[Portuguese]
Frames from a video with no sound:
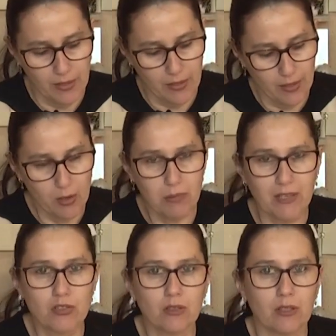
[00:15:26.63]
Eu
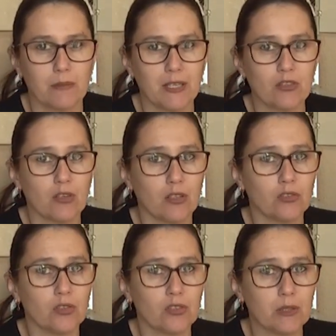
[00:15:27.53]
particularmente
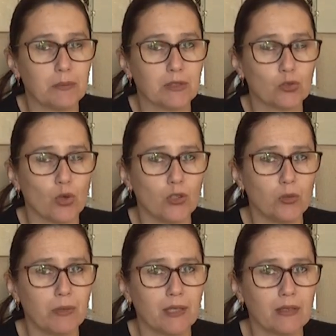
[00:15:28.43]
gosto do zíper
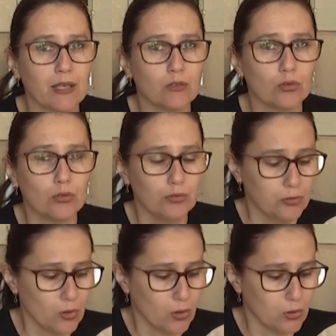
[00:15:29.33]
todo para dentro do
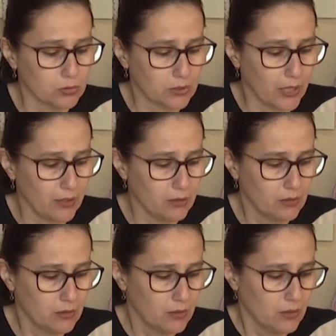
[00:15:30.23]
forro, tá?
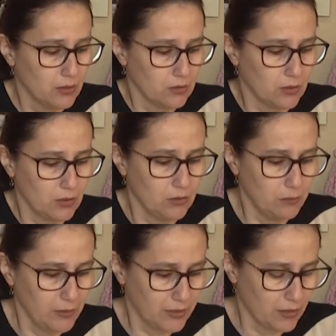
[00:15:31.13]
Então,
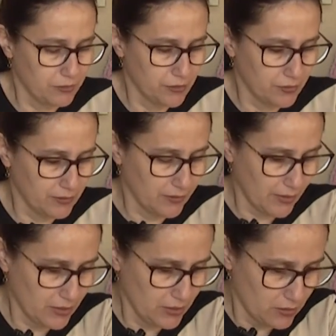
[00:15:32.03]
para quem for fazer
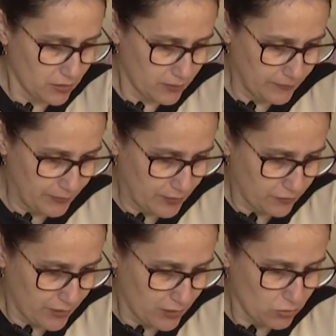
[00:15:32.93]
aí, ó,
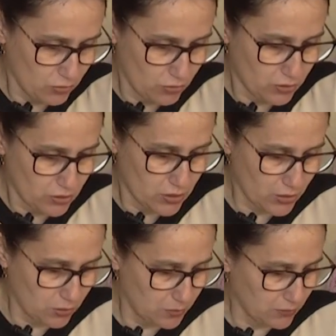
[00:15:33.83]
faz os dois
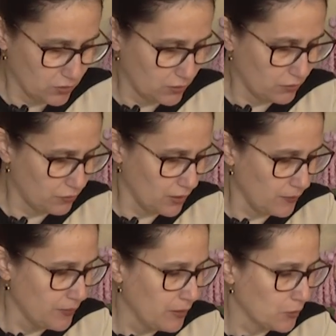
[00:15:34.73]
jeitos para você
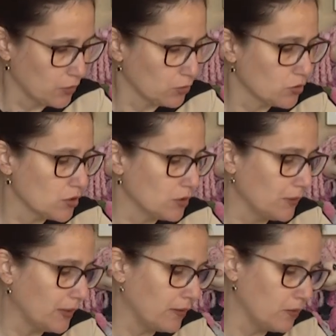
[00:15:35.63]
ver. Que outro dia
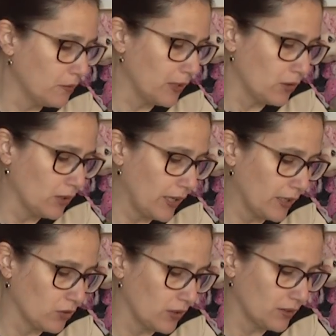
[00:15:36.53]
uma, uma
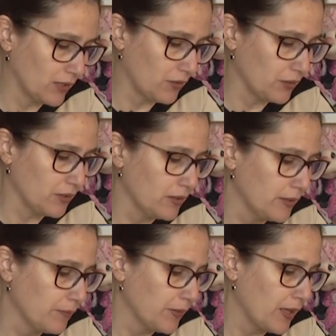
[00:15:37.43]
colega nossa tava
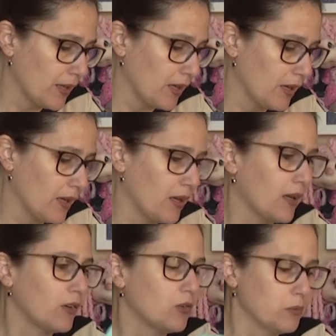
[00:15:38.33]

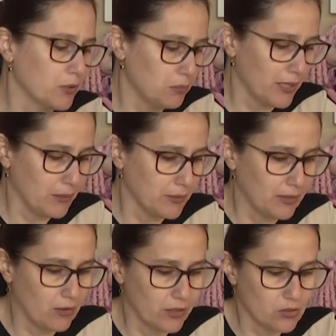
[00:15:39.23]
é, com problema
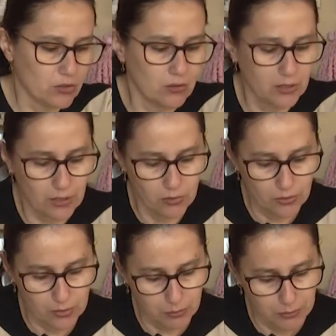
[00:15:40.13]
na hora de colocar o
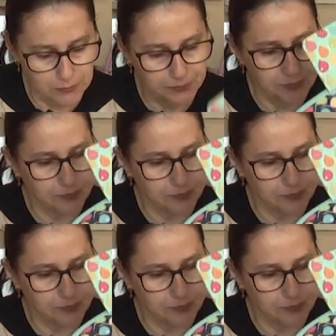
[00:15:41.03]
zíper.